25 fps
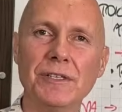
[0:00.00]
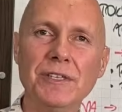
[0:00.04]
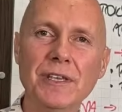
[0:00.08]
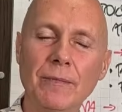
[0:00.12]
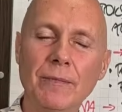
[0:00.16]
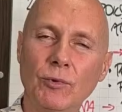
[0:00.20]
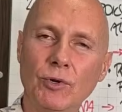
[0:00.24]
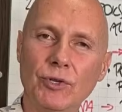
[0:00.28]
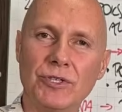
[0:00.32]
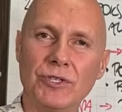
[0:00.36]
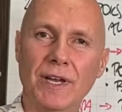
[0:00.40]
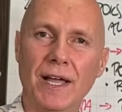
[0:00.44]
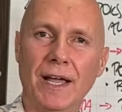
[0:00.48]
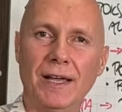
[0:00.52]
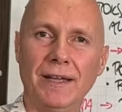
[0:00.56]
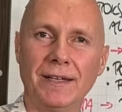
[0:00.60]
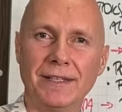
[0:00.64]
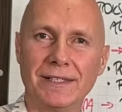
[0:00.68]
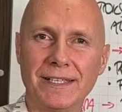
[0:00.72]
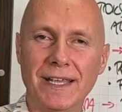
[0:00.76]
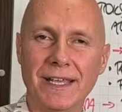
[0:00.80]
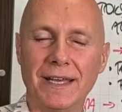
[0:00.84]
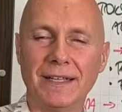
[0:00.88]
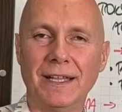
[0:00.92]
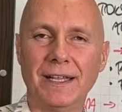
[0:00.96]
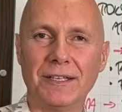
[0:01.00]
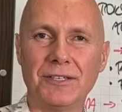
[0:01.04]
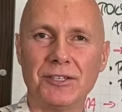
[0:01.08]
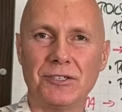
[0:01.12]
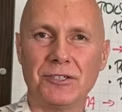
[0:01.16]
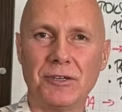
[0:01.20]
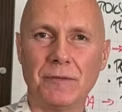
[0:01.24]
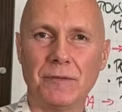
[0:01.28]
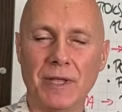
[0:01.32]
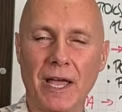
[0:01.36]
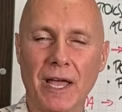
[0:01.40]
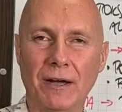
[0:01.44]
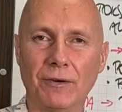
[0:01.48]
nie można zjadać
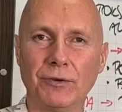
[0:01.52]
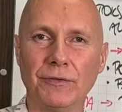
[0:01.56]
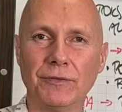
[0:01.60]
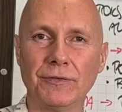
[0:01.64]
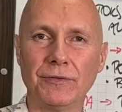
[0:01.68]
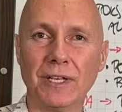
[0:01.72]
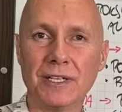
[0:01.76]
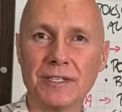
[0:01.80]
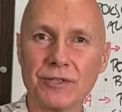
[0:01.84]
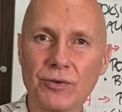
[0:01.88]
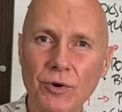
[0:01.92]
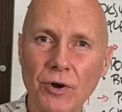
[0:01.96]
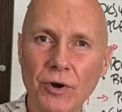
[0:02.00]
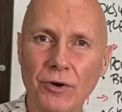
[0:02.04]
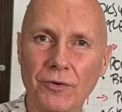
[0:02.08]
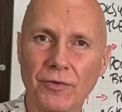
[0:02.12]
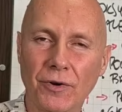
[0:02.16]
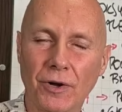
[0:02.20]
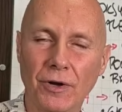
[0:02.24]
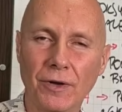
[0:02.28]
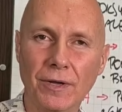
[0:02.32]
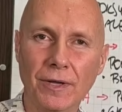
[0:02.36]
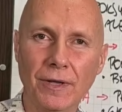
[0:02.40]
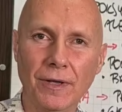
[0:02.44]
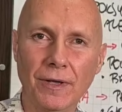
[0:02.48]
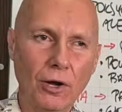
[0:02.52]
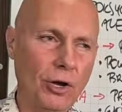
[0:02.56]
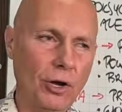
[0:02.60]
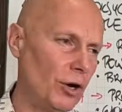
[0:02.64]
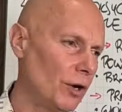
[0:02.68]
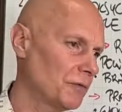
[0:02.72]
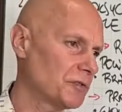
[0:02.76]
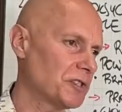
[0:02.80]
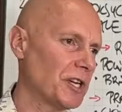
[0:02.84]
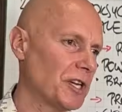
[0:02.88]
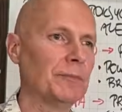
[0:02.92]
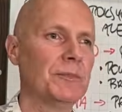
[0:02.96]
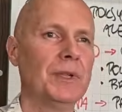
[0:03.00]
ziemniaków na surowo.
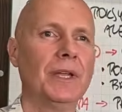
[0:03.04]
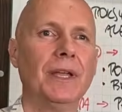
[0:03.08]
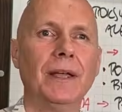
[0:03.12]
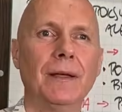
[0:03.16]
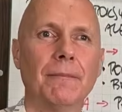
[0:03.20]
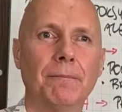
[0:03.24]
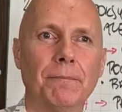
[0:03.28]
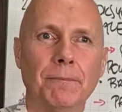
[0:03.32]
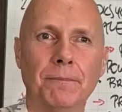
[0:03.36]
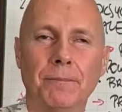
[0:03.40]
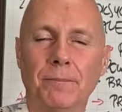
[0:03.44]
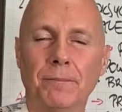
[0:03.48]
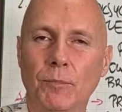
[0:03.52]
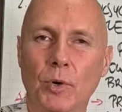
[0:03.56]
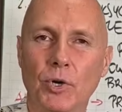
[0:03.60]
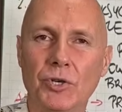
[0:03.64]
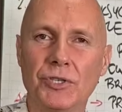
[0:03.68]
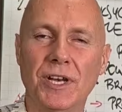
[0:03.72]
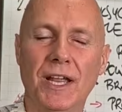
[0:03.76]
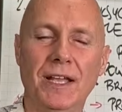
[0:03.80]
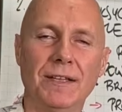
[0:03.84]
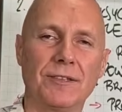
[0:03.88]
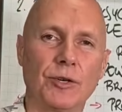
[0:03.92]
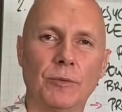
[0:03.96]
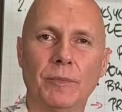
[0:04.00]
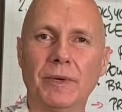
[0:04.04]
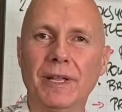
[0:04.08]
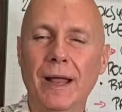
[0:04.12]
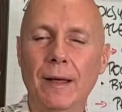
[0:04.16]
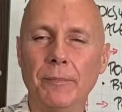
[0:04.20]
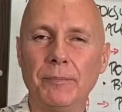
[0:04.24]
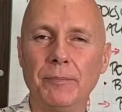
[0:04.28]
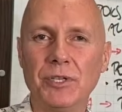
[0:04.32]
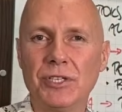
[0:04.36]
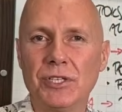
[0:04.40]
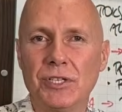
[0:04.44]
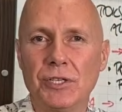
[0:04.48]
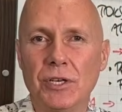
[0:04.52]
Owszem, można sobie
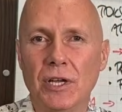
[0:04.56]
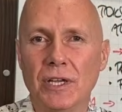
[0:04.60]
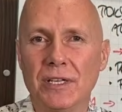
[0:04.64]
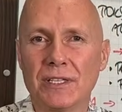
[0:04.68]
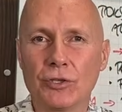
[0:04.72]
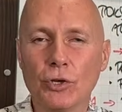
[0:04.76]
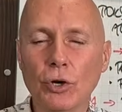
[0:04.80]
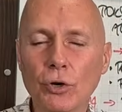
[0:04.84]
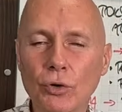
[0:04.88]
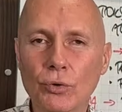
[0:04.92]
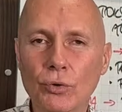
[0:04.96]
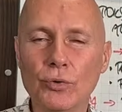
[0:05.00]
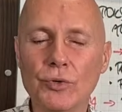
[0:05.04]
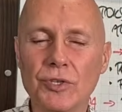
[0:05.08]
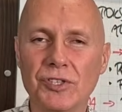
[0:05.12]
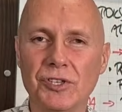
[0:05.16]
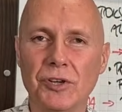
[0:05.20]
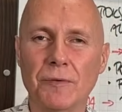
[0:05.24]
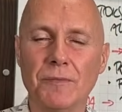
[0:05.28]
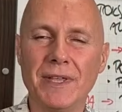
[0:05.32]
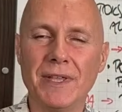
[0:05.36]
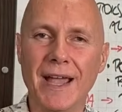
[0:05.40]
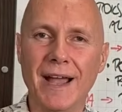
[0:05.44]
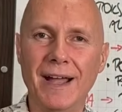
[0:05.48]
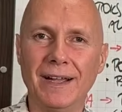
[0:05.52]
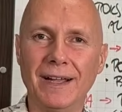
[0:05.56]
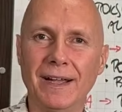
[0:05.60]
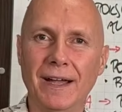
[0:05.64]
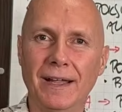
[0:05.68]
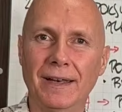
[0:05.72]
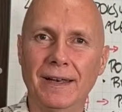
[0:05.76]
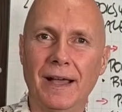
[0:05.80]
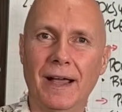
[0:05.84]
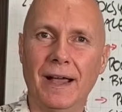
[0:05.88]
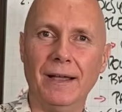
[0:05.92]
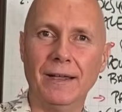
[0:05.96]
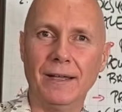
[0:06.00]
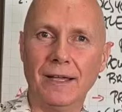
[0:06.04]
napić soku z ziemniaka,
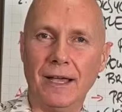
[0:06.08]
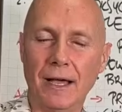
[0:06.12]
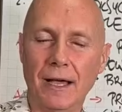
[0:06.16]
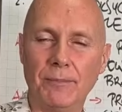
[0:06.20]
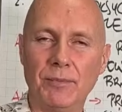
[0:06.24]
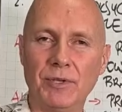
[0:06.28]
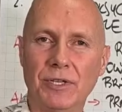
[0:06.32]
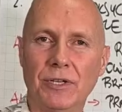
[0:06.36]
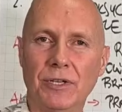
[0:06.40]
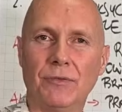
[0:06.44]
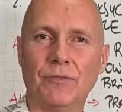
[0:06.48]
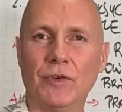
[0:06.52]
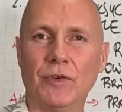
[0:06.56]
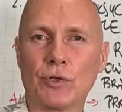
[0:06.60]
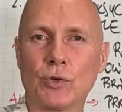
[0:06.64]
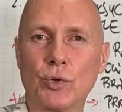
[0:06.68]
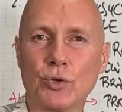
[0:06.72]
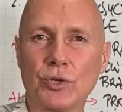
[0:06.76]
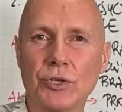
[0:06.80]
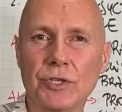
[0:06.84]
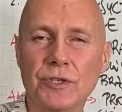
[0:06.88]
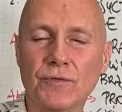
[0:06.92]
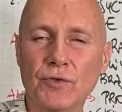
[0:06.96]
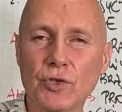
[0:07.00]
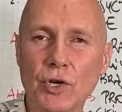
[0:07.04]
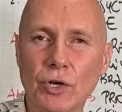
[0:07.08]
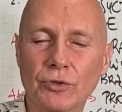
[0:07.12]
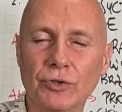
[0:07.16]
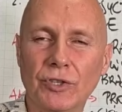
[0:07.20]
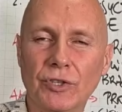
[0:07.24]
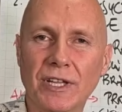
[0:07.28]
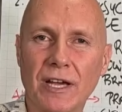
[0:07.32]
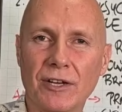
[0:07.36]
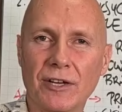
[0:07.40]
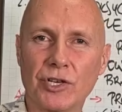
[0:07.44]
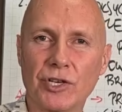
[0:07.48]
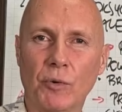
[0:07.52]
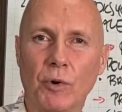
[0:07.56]
na, aby wysuszyć wrzody
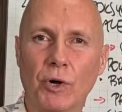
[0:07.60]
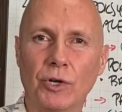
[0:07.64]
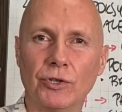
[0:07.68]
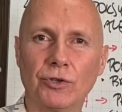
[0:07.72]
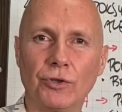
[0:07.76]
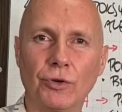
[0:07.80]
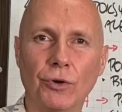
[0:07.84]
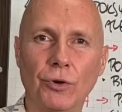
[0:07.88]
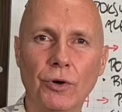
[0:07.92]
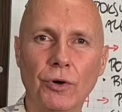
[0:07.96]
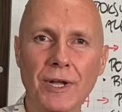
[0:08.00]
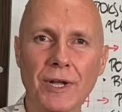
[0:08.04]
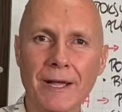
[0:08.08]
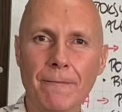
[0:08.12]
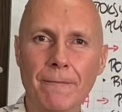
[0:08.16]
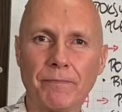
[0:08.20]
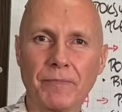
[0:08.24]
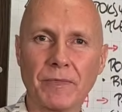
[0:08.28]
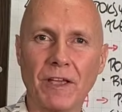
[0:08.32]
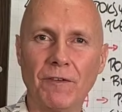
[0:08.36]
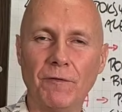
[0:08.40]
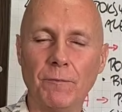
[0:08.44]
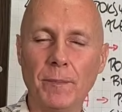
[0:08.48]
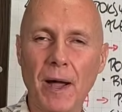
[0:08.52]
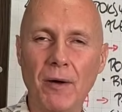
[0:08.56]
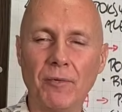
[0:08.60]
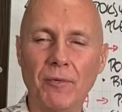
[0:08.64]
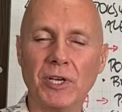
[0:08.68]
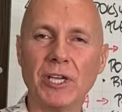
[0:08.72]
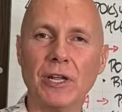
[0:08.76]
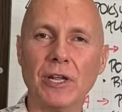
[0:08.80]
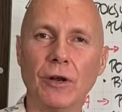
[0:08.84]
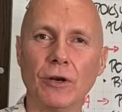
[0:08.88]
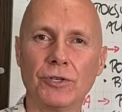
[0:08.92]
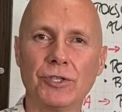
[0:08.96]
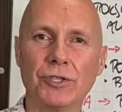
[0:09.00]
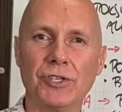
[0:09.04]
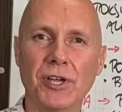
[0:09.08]
na żołądku w małych
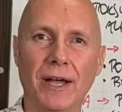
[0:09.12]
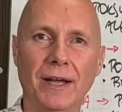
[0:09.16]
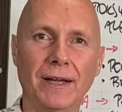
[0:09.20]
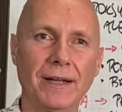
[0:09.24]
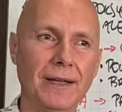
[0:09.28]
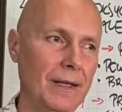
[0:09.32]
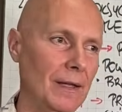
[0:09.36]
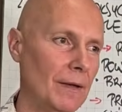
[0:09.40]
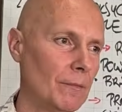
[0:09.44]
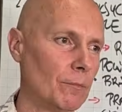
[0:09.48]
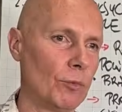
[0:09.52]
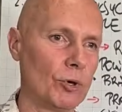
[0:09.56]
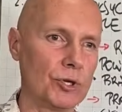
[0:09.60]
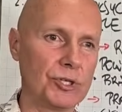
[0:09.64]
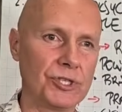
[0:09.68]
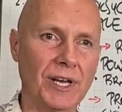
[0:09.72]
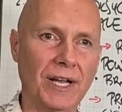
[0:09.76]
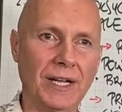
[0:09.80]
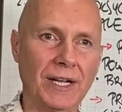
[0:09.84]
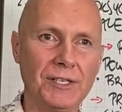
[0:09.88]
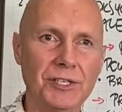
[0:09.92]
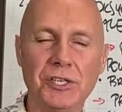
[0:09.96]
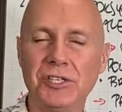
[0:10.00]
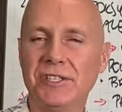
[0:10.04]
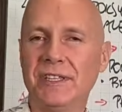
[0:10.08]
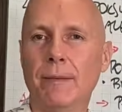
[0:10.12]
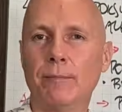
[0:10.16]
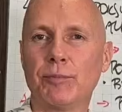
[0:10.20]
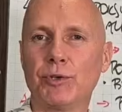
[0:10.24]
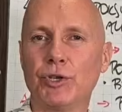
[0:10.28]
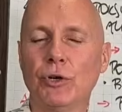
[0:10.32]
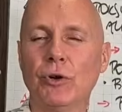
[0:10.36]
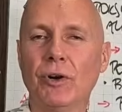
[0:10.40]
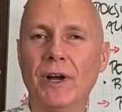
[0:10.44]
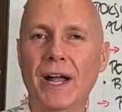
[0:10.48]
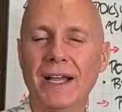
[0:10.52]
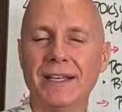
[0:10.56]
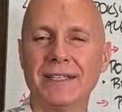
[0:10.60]
ilościach. Można gdzieś tam
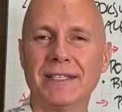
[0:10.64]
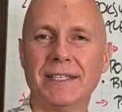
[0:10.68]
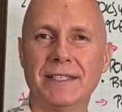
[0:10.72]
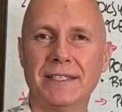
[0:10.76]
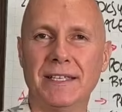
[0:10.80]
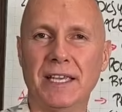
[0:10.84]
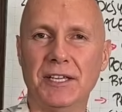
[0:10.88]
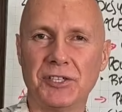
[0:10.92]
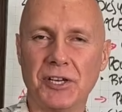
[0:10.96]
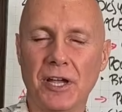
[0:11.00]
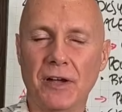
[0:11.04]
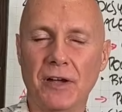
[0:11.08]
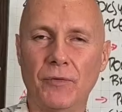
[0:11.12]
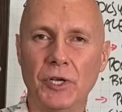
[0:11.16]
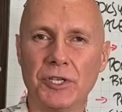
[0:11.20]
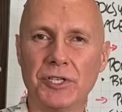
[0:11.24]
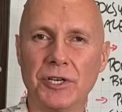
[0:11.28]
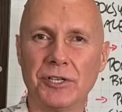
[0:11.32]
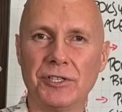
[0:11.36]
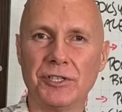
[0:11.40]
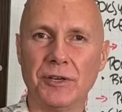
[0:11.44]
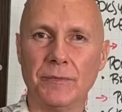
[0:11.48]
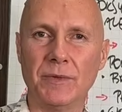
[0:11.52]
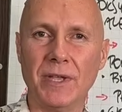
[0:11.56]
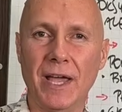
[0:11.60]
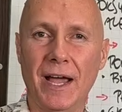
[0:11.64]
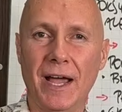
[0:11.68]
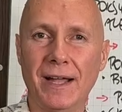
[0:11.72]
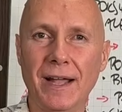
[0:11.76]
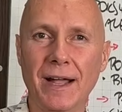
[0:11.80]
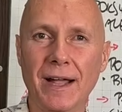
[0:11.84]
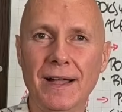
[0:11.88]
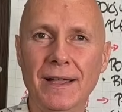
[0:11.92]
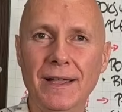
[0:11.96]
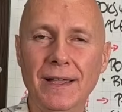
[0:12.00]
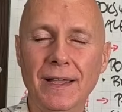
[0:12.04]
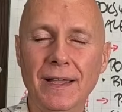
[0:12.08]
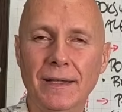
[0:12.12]
przy okazji zjeść kawałeczek
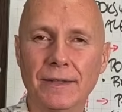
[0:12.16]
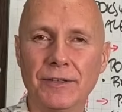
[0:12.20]
ziemniaka.